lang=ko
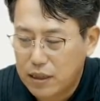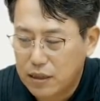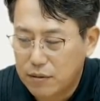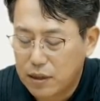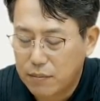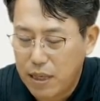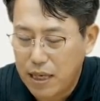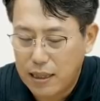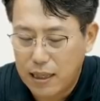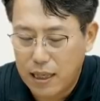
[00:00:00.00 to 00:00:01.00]
지금 이
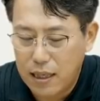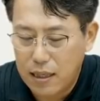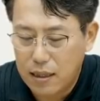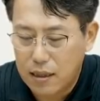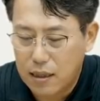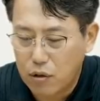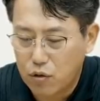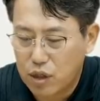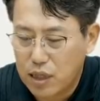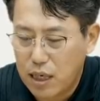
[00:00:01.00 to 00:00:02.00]
파랗게 계속
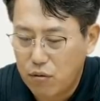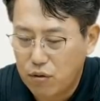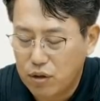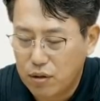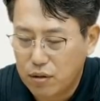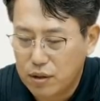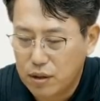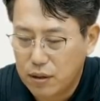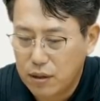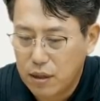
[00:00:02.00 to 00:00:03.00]
증가하고 있는 거거든요.